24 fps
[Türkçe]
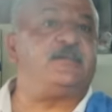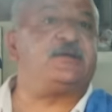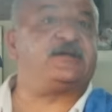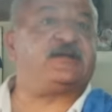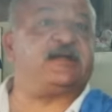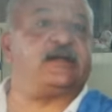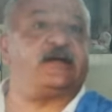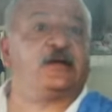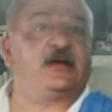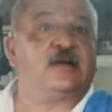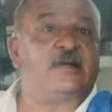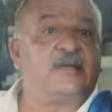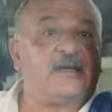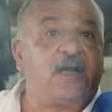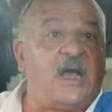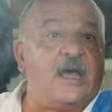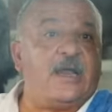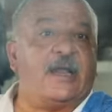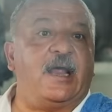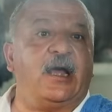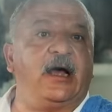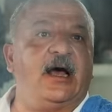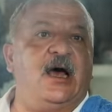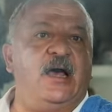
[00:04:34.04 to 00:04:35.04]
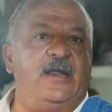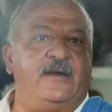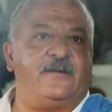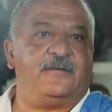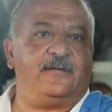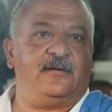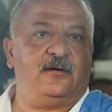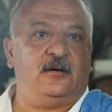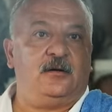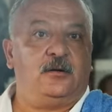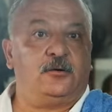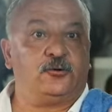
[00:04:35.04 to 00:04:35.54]
pişir, kan akar.
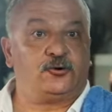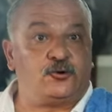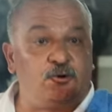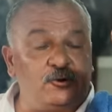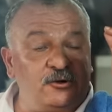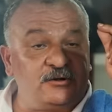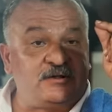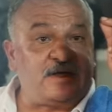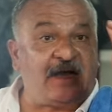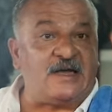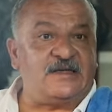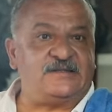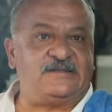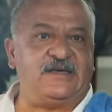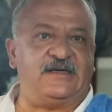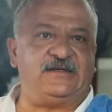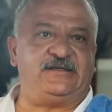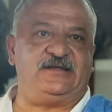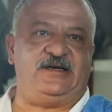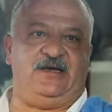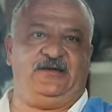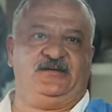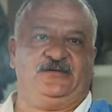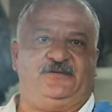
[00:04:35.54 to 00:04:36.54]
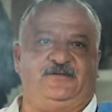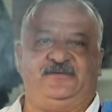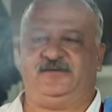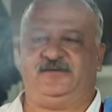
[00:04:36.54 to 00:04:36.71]
Çünkü taze ciğer.